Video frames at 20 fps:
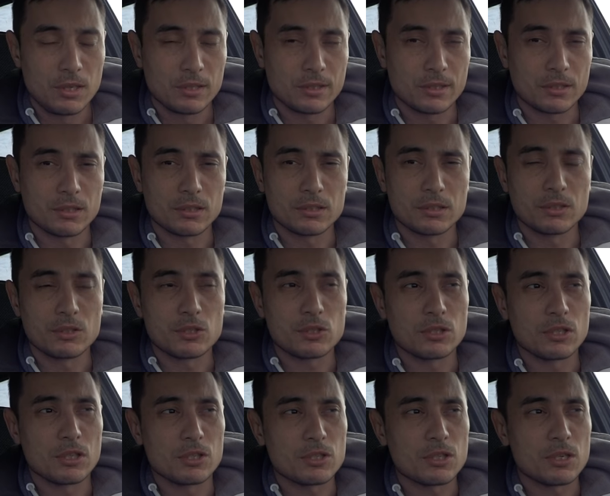когда ты
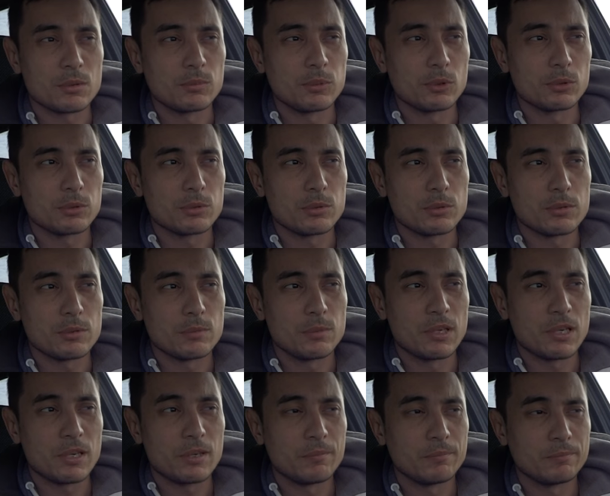начинаешь работать, у
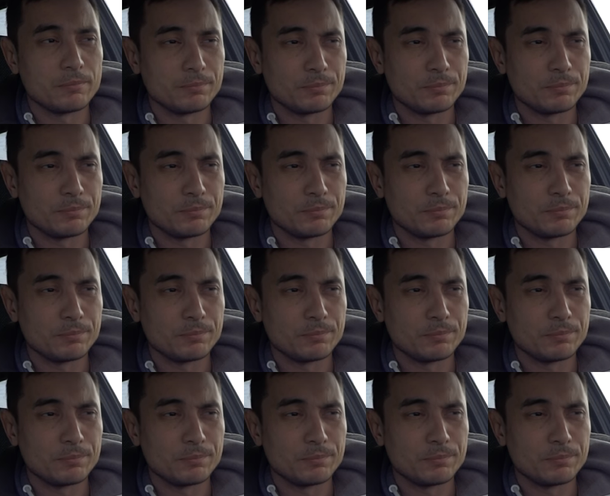тебя